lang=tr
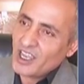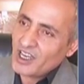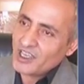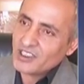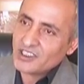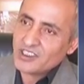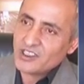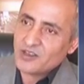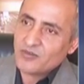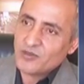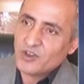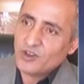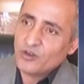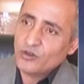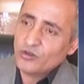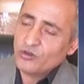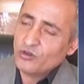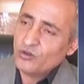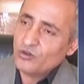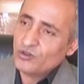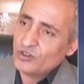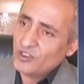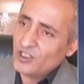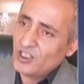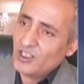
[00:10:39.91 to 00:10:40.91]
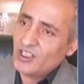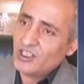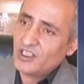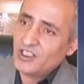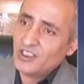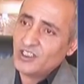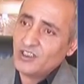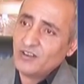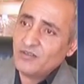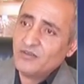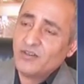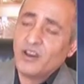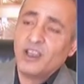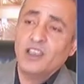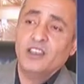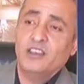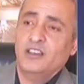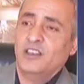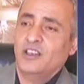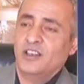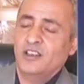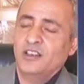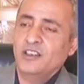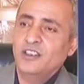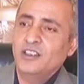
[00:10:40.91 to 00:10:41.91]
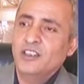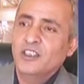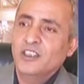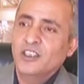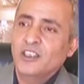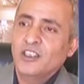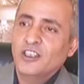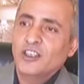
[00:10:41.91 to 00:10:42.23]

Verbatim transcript: egzama o tür şeylere de faydalı